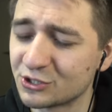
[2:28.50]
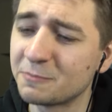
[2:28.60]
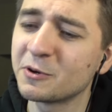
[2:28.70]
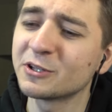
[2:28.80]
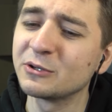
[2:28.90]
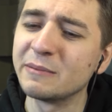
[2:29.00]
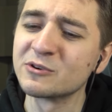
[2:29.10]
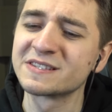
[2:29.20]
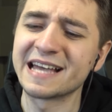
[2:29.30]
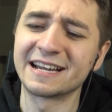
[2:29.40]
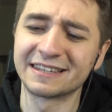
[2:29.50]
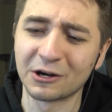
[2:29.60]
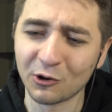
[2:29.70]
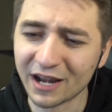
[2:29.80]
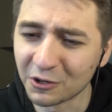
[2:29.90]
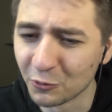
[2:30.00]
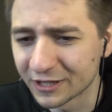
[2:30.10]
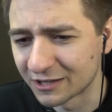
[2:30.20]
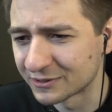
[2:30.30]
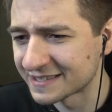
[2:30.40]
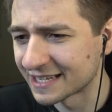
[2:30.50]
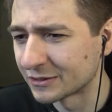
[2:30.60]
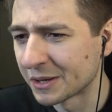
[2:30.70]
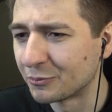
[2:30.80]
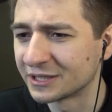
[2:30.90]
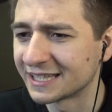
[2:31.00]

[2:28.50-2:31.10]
Ho già provato la mostarda con l'anguria, non è stata una buona